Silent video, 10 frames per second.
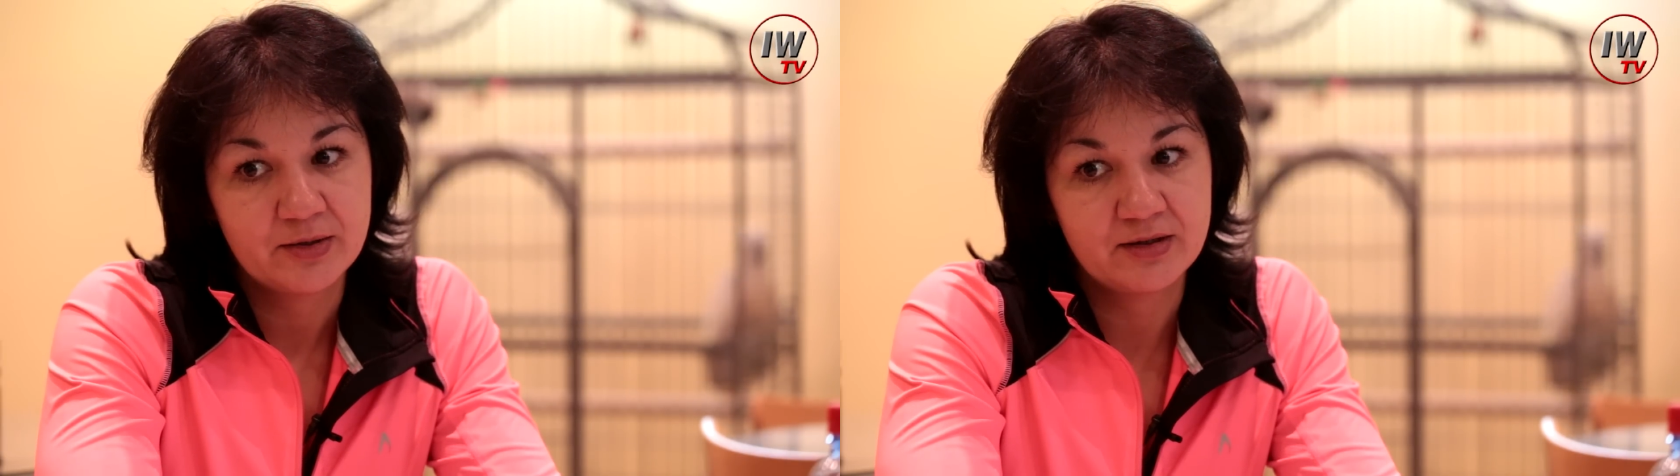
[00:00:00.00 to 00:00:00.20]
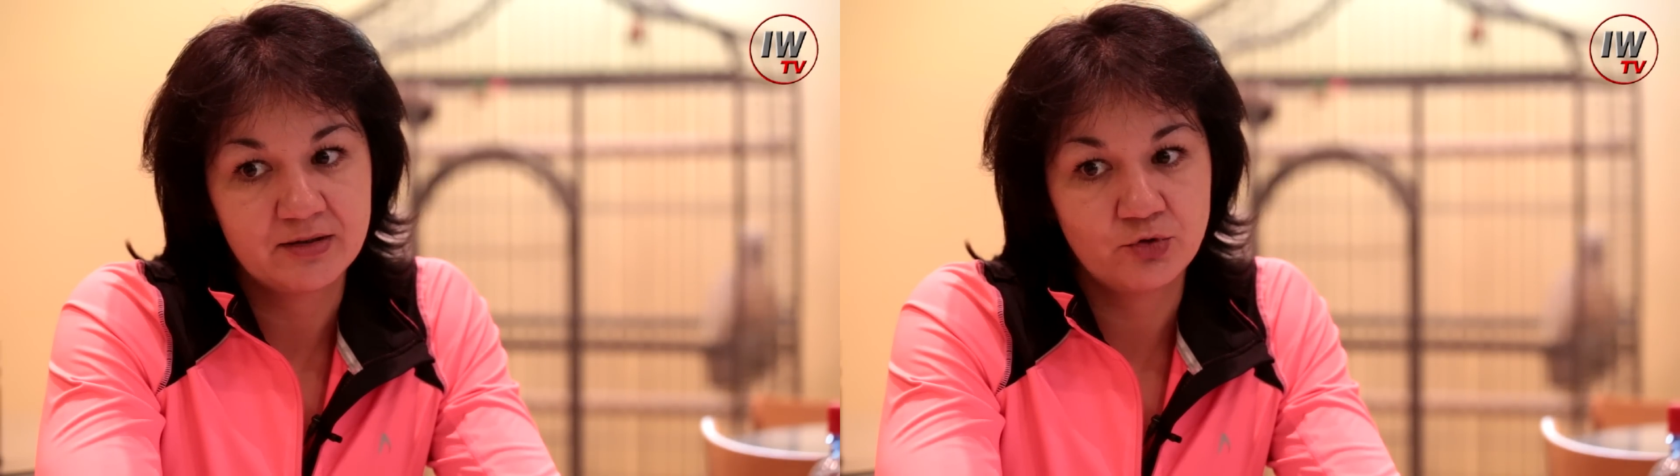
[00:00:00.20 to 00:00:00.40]

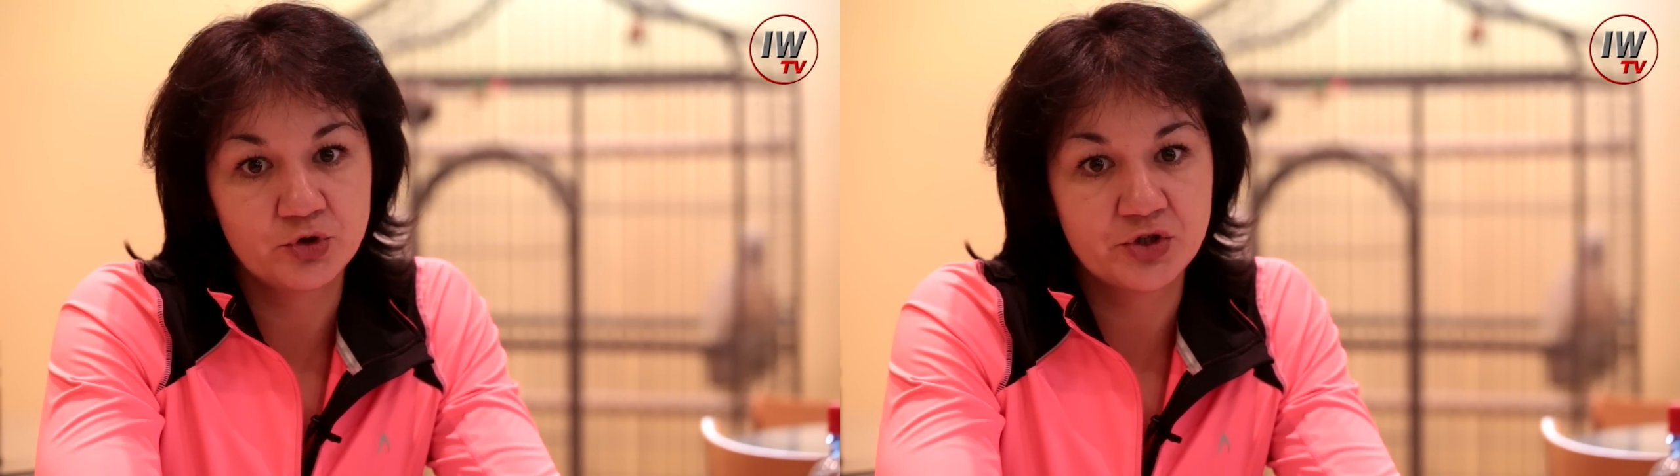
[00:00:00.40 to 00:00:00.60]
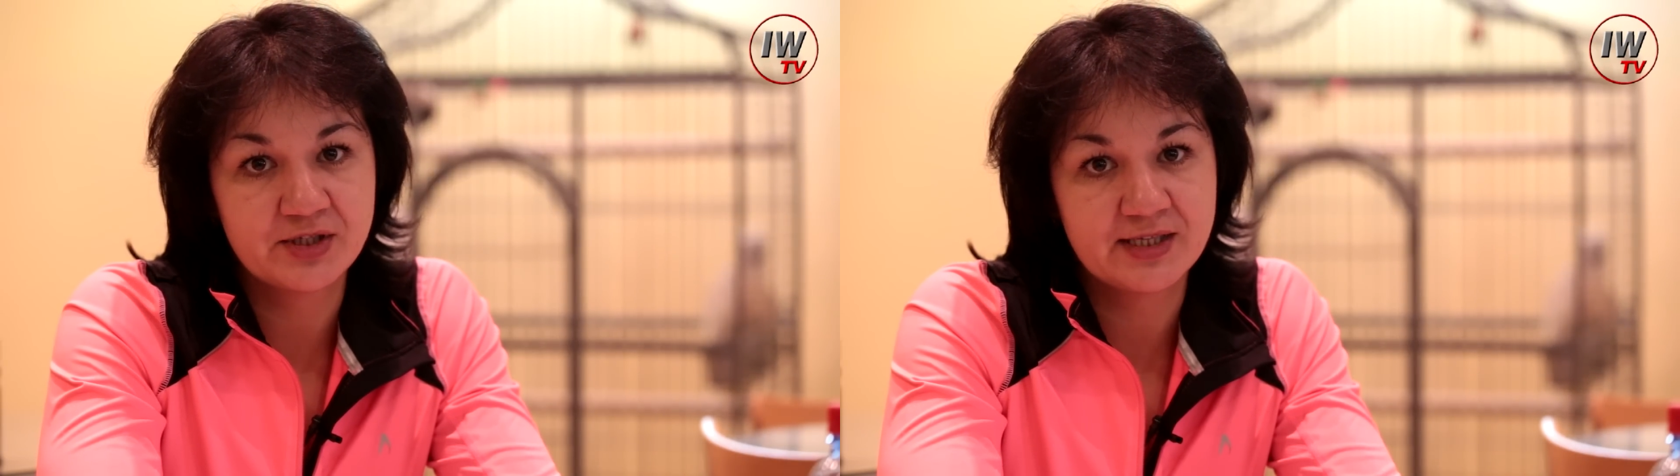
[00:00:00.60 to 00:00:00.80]
А,
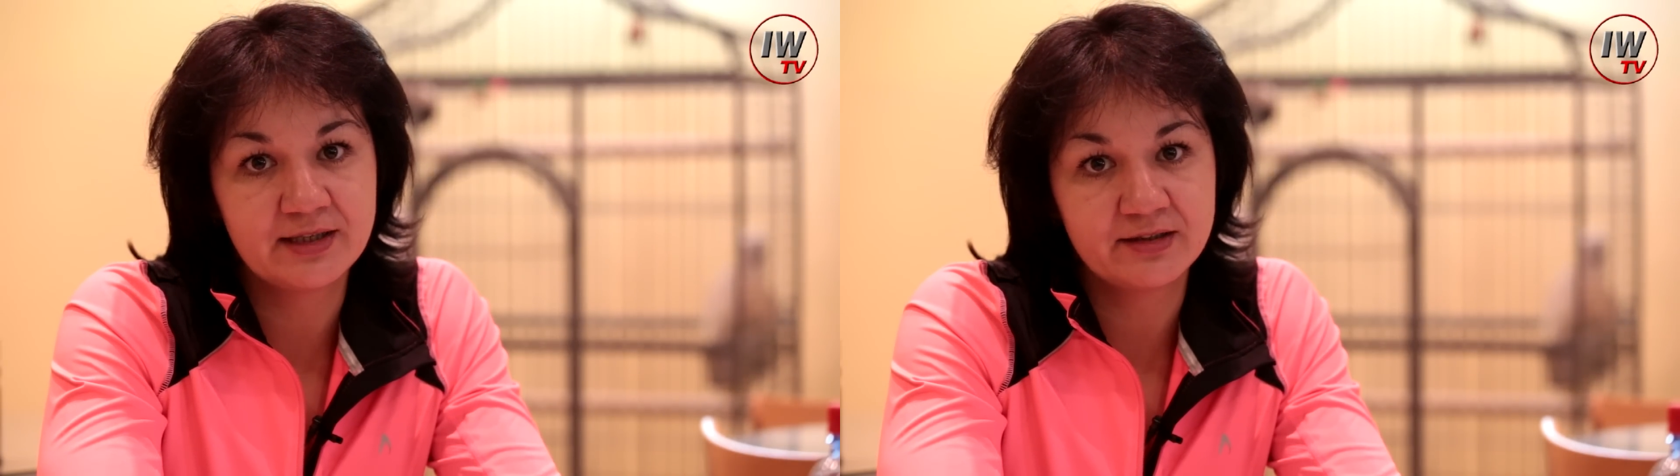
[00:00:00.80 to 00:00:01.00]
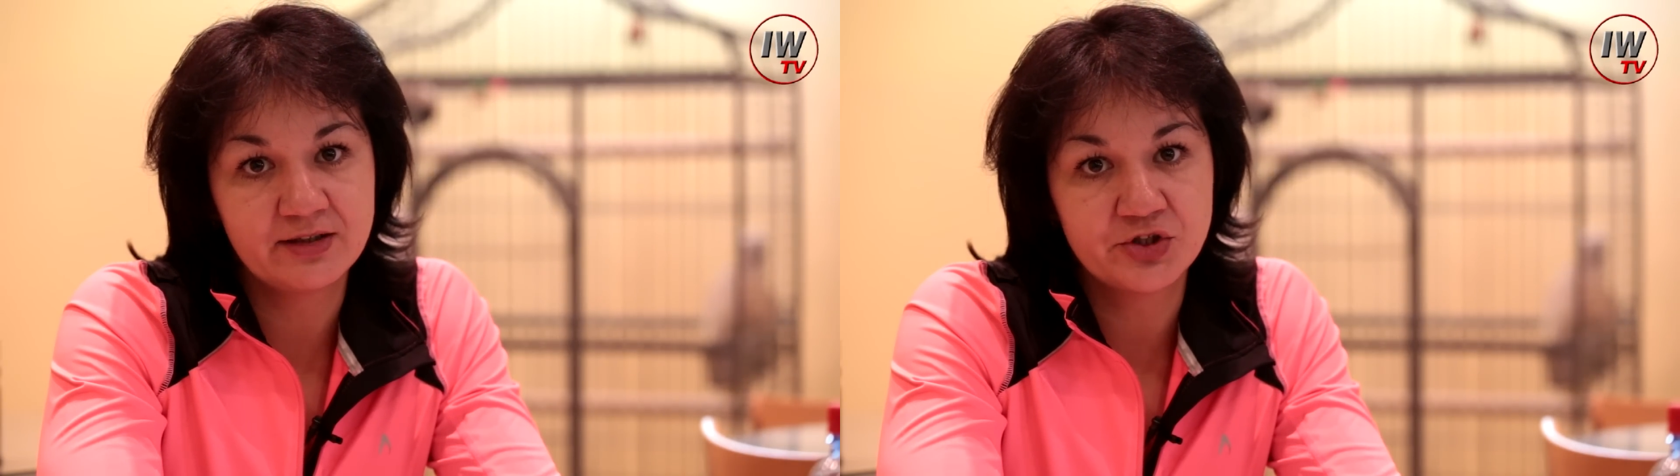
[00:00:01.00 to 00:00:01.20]
очень
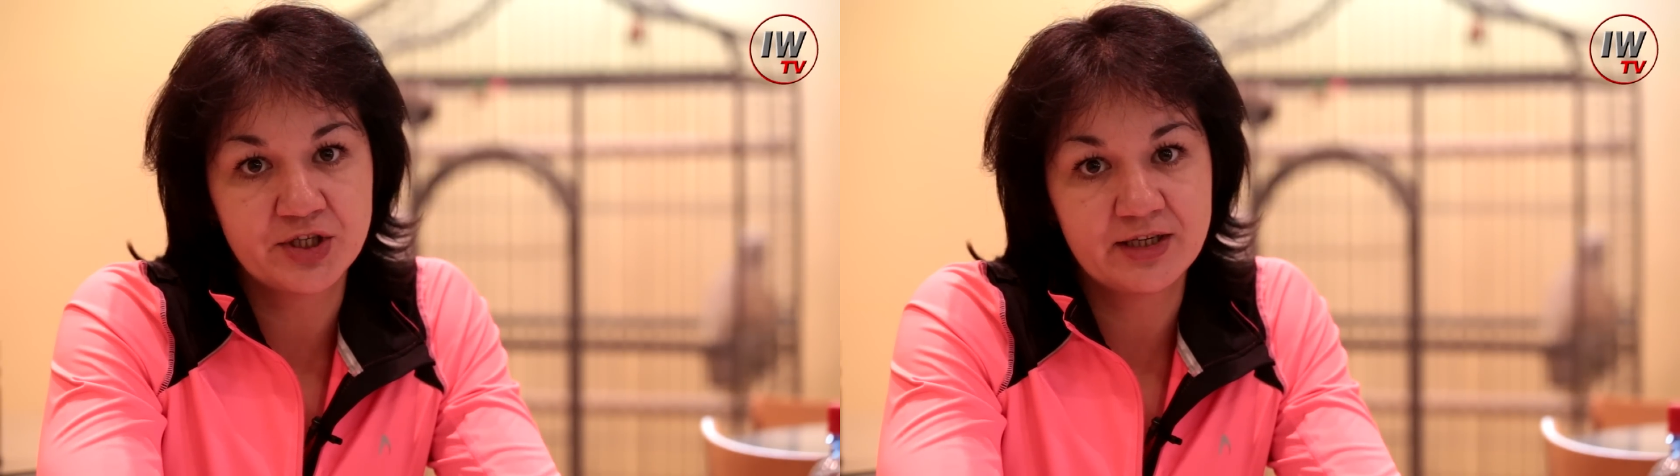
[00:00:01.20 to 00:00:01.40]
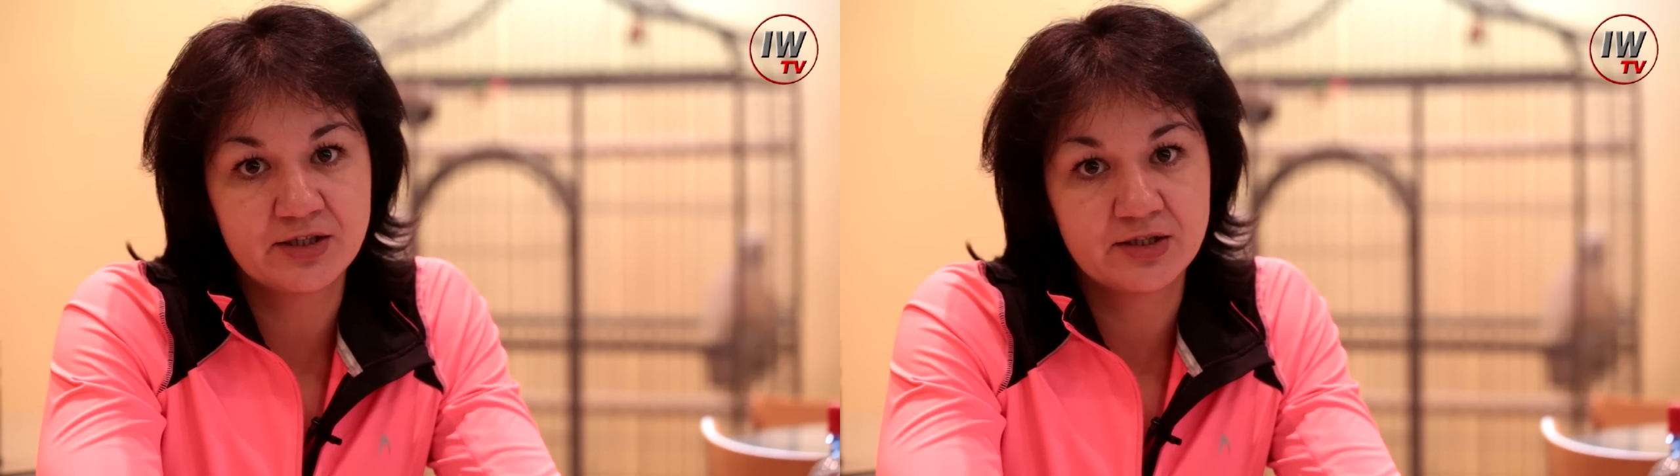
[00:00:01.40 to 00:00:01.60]
сильно
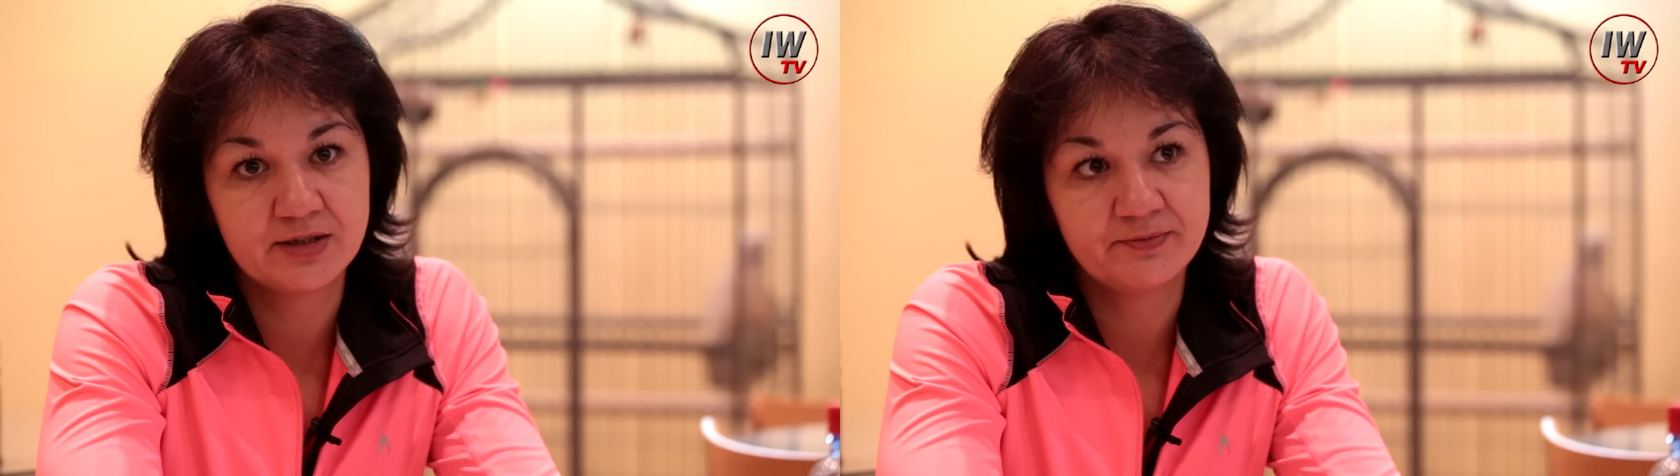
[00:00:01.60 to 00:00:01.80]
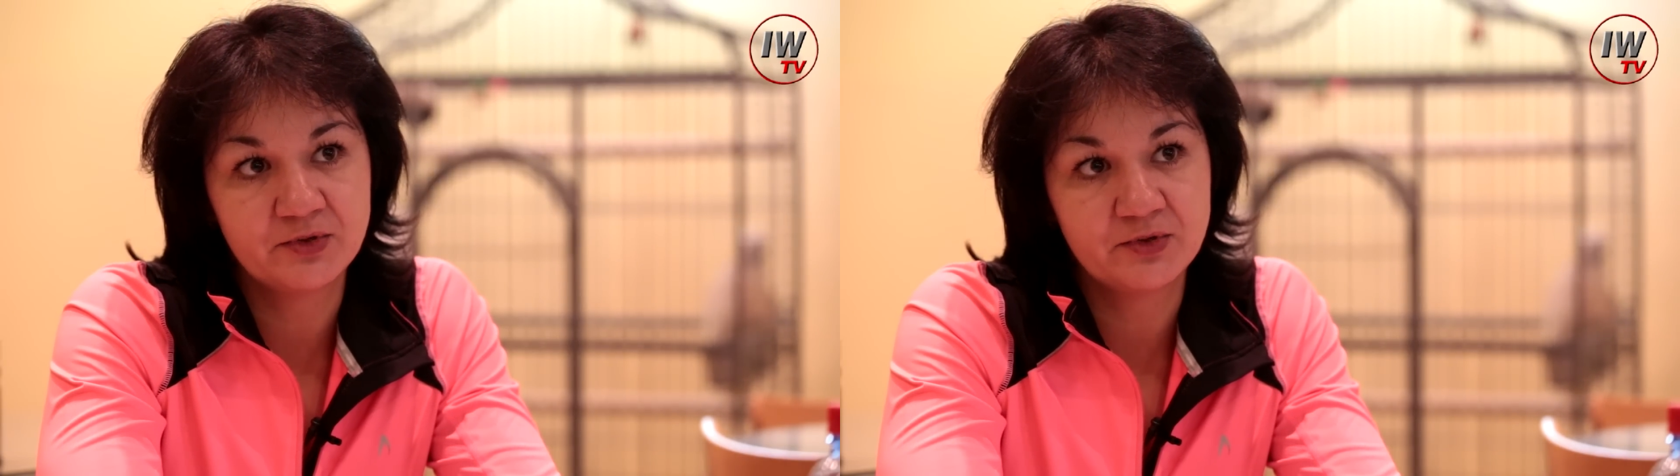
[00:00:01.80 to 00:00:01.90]
отличались